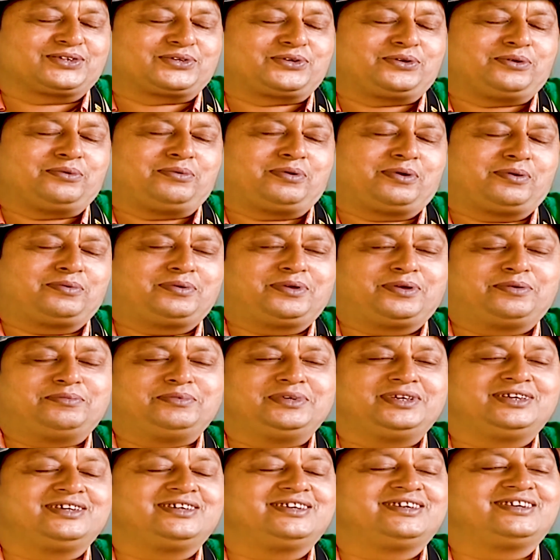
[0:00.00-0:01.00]
আসলে ভাবে
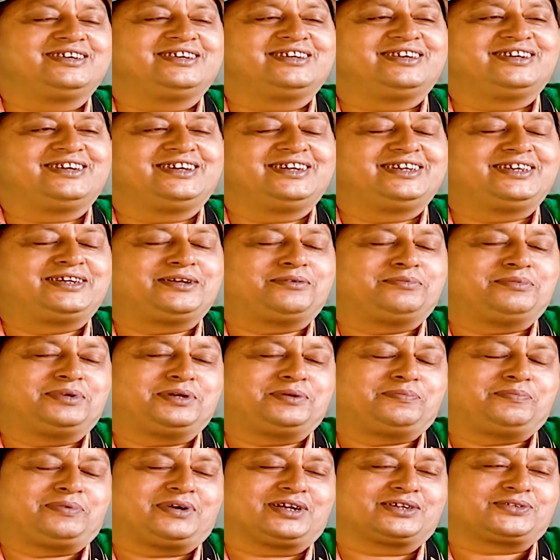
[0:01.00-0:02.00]
আমি
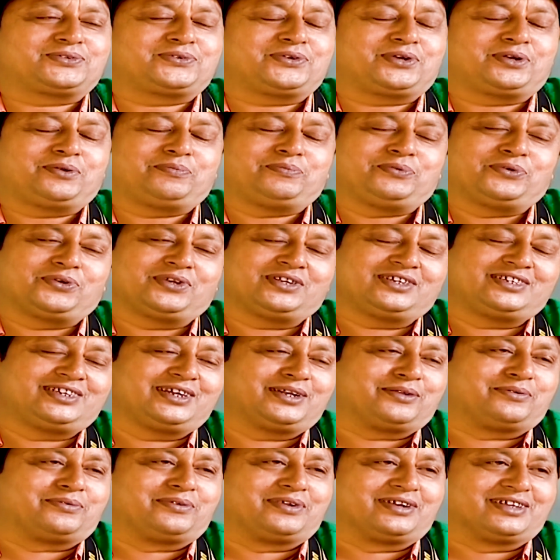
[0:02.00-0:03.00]
ইন্টারমিডিয়েট পাস করার পরে
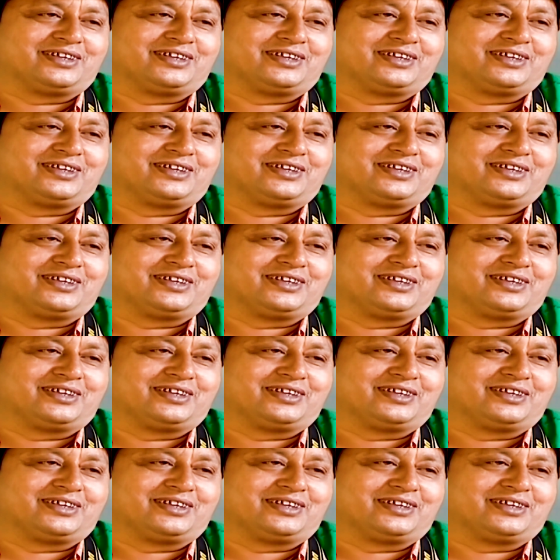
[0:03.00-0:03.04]
সেরে